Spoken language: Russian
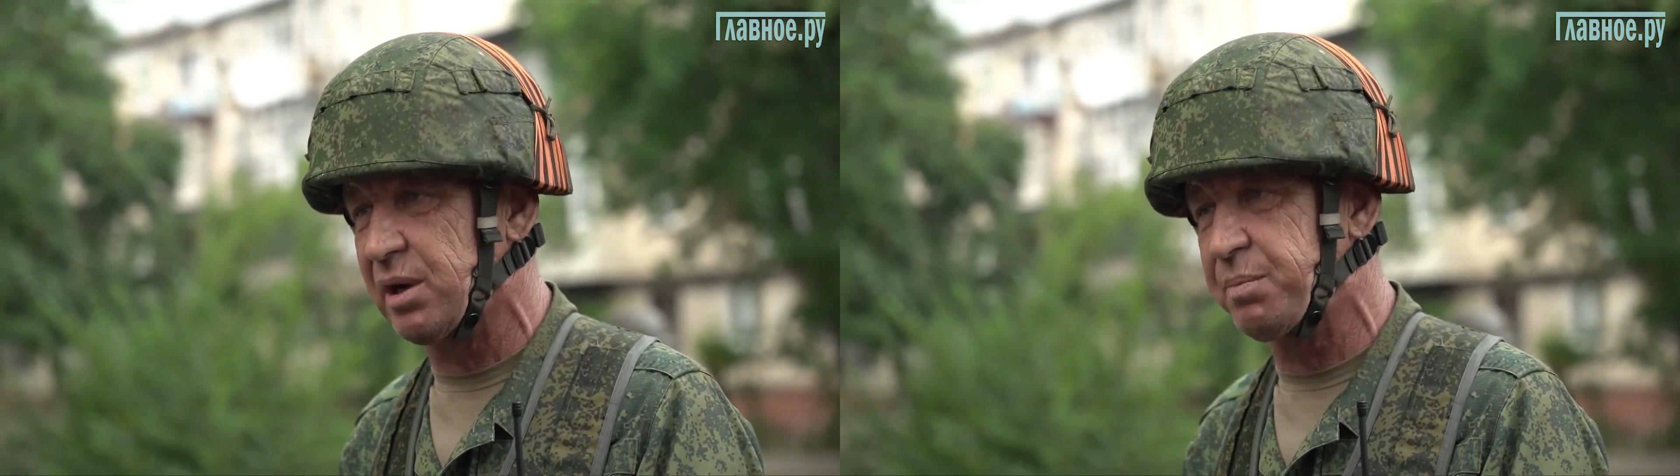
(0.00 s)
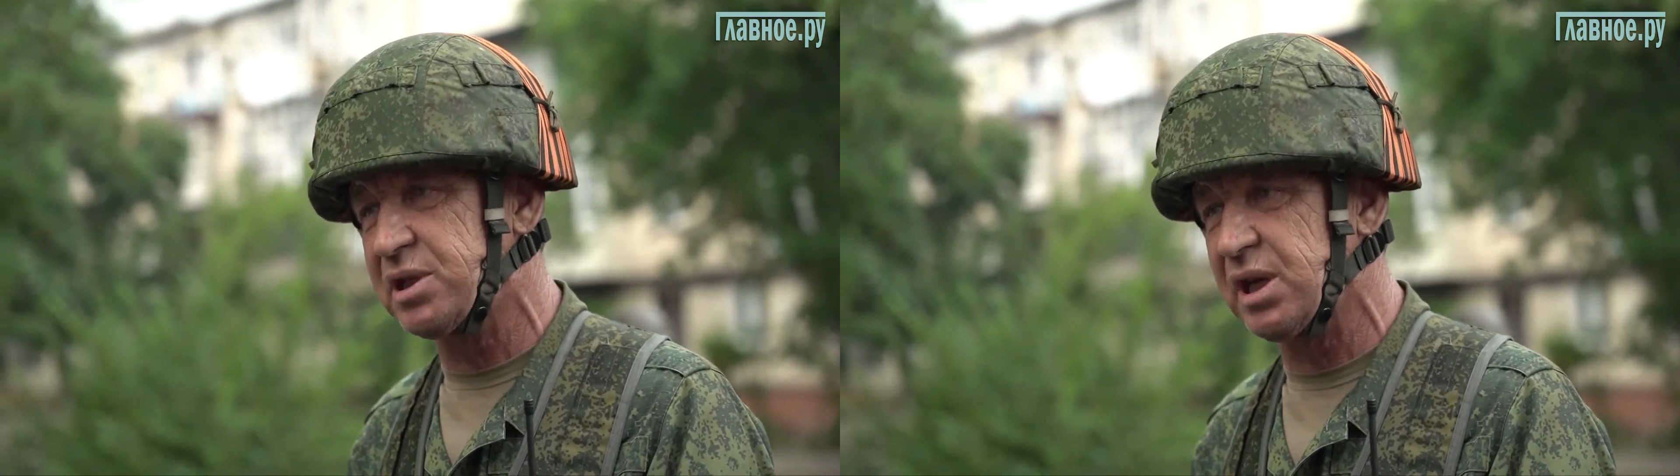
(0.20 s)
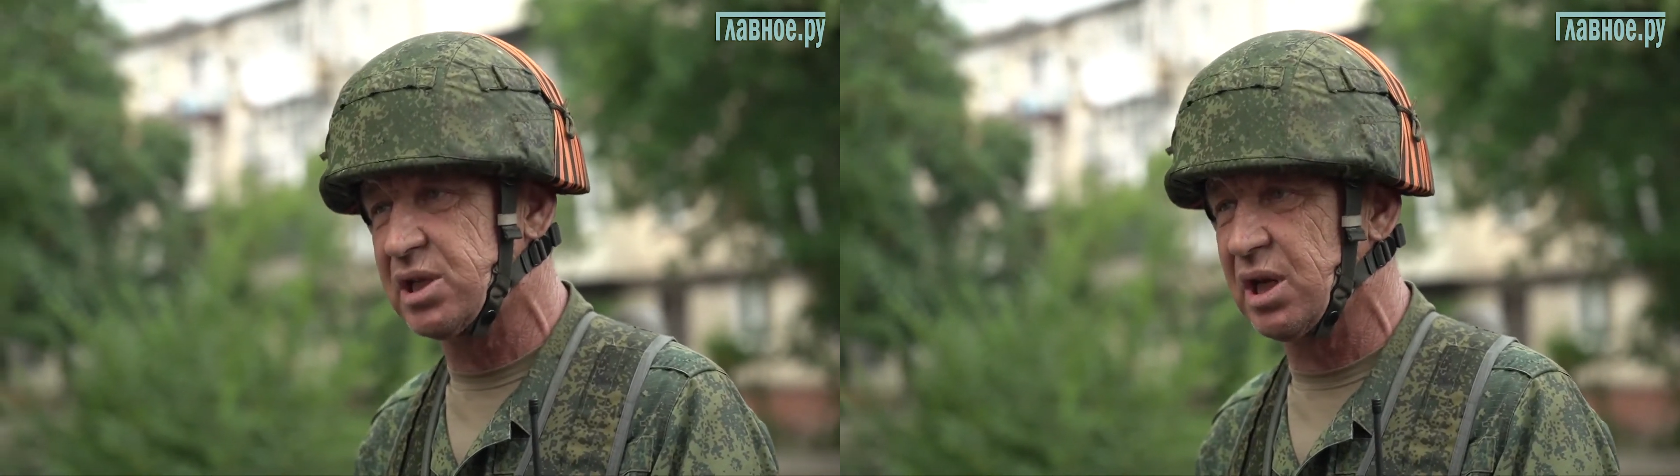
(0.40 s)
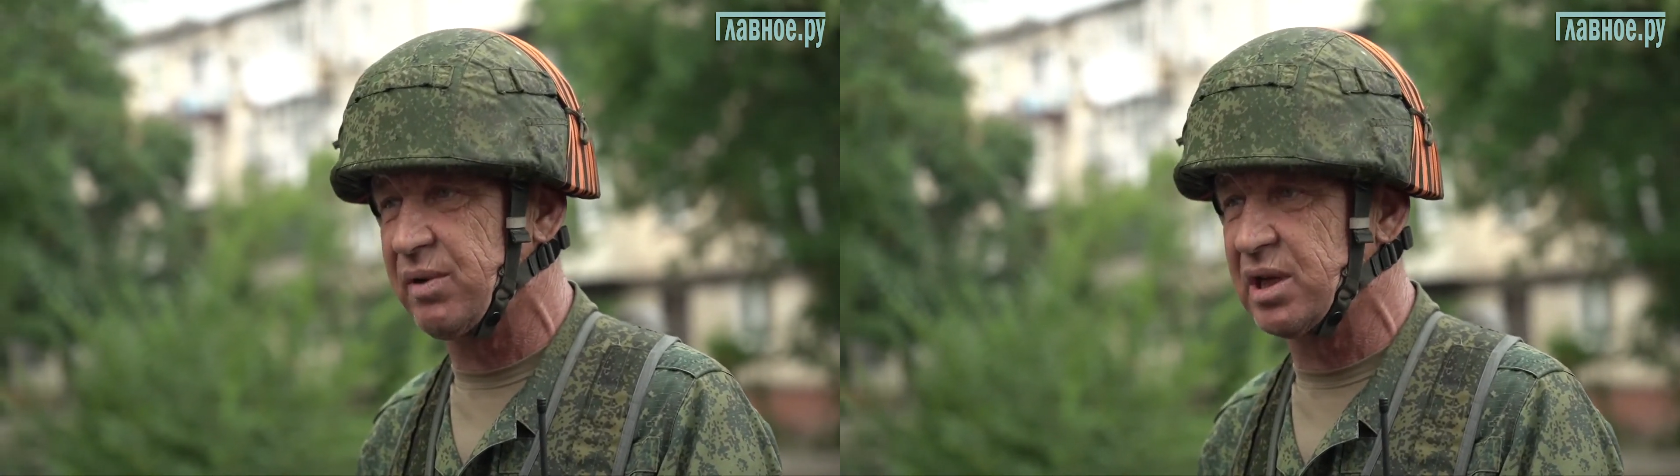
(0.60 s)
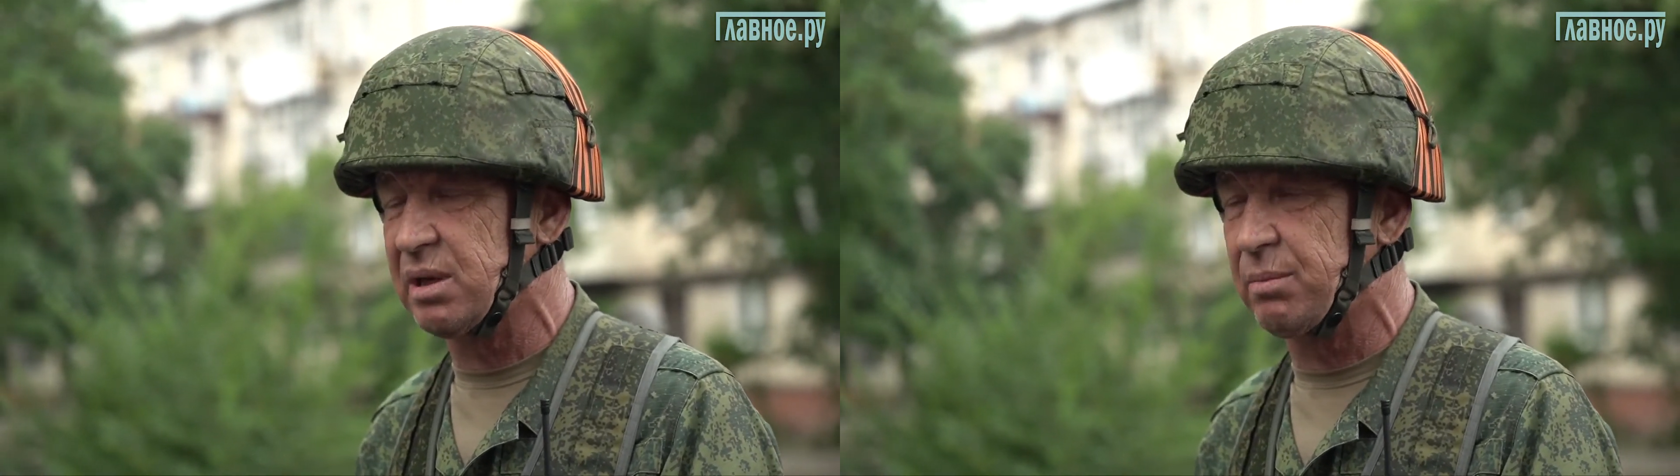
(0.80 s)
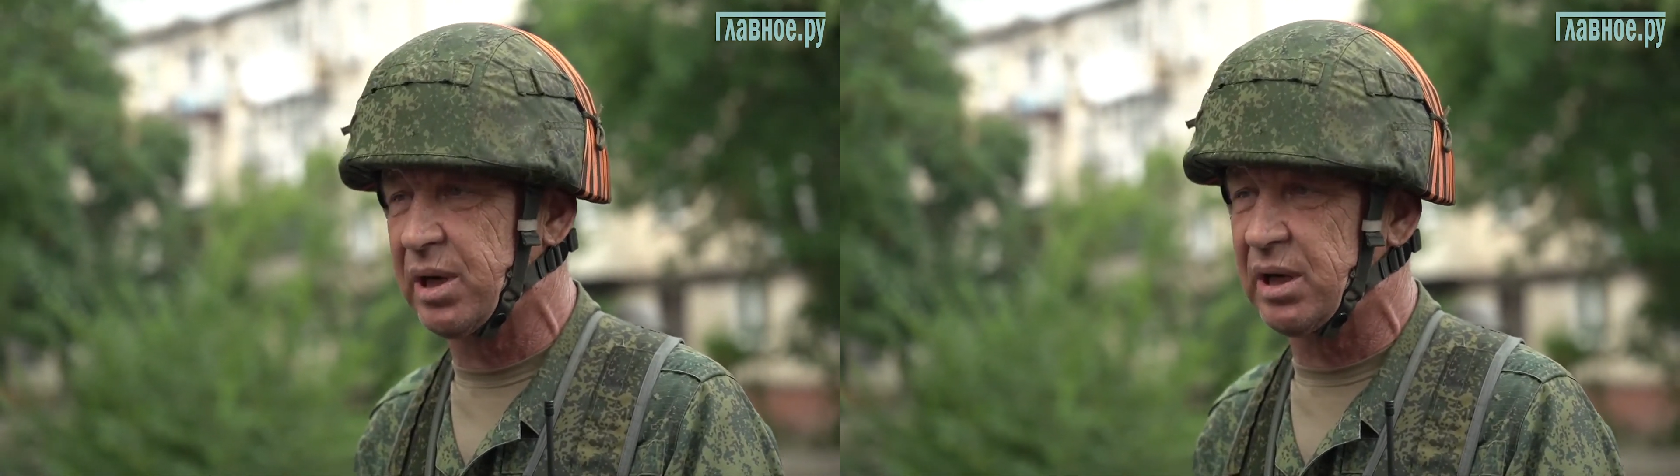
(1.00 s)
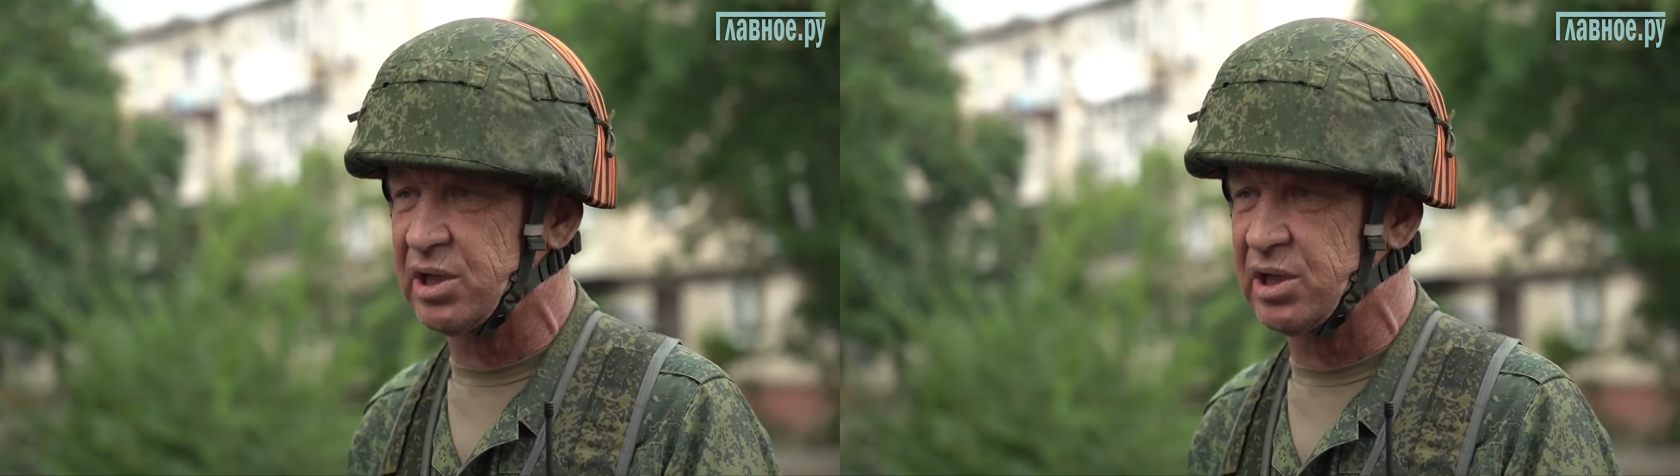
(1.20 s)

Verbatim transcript: 50 человек собрали,